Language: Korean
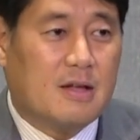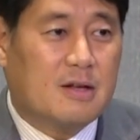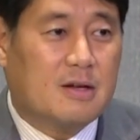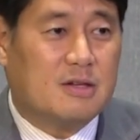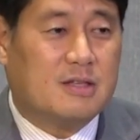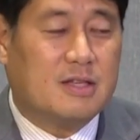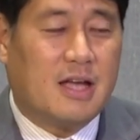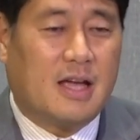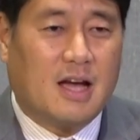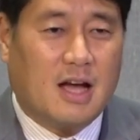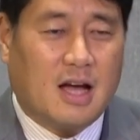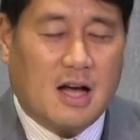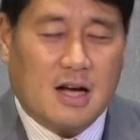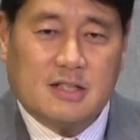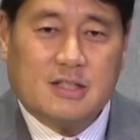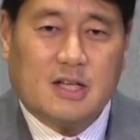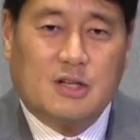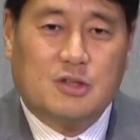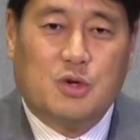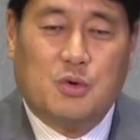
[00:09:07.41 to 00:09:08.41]
그때에
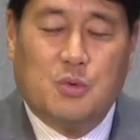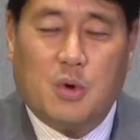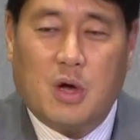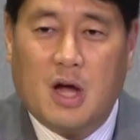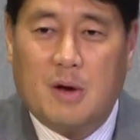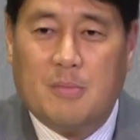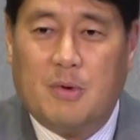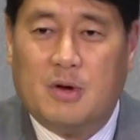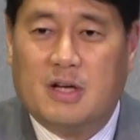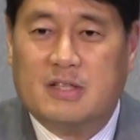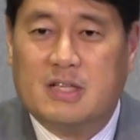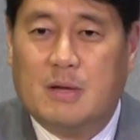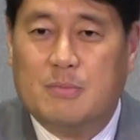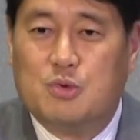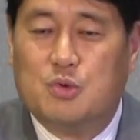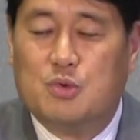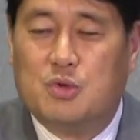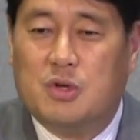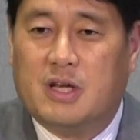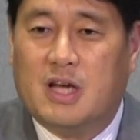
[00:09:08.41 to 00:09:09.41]
항상 저희 외할머니가
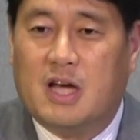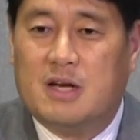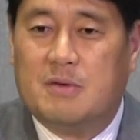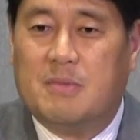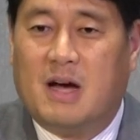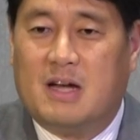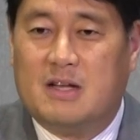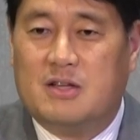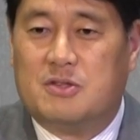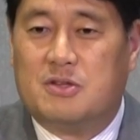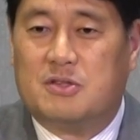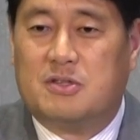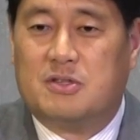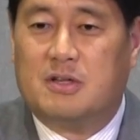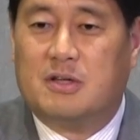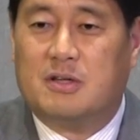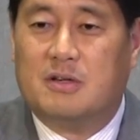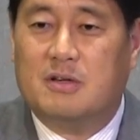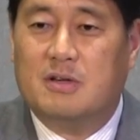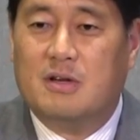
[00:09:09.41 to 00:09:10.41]
삼촌들에게 하는 말이
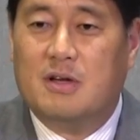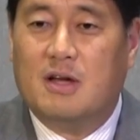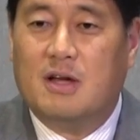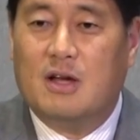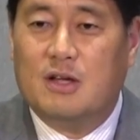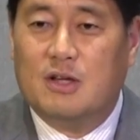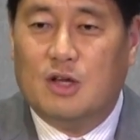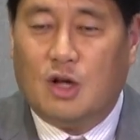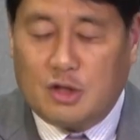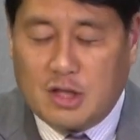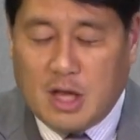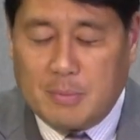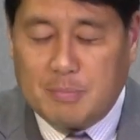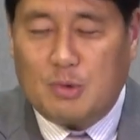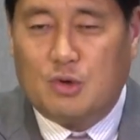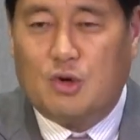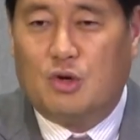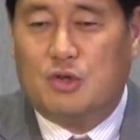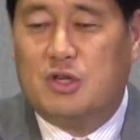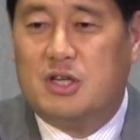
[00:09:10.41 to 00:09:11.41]
있었어요.
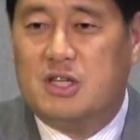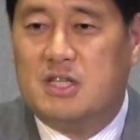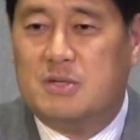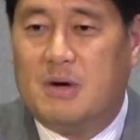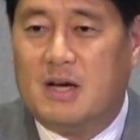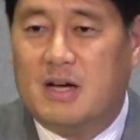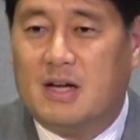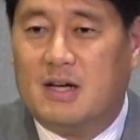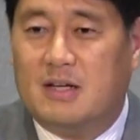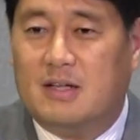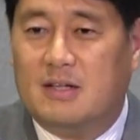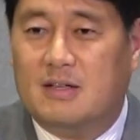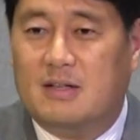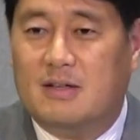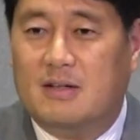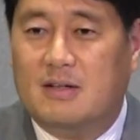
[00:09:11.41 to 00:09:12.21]
연탄불 꺼트리지 마라.